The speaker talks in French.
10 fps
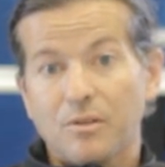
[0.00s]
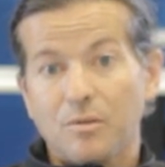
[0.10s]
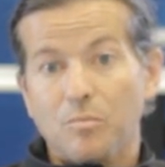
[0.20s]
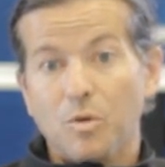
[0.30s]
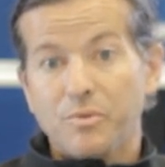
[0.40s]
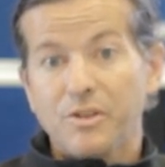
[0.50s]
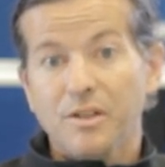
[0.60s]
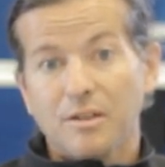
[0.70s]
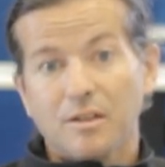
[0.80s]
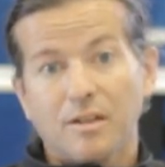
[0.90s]

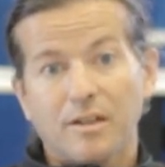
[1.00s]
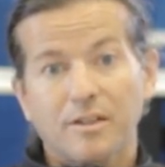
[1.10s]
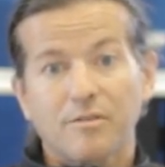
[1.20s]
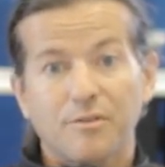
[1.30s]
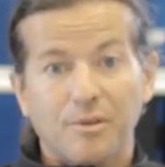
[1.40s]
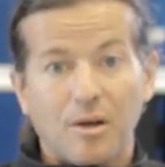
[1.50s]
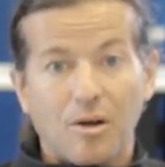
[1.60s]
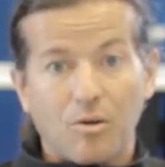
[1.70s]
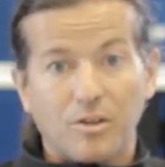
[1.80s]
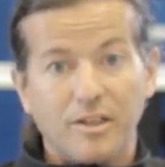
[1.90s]
mobile, hein, qu'il va
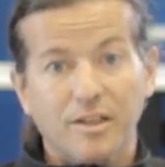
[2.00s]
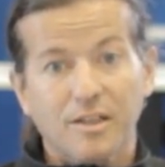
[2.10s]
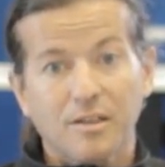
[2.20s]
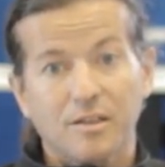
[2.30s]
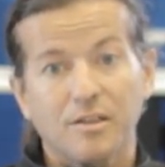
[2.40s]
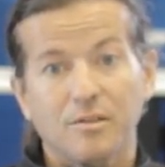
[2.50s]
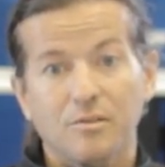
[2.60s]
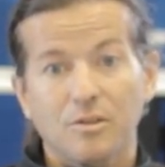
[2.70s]
falloir ancrer, et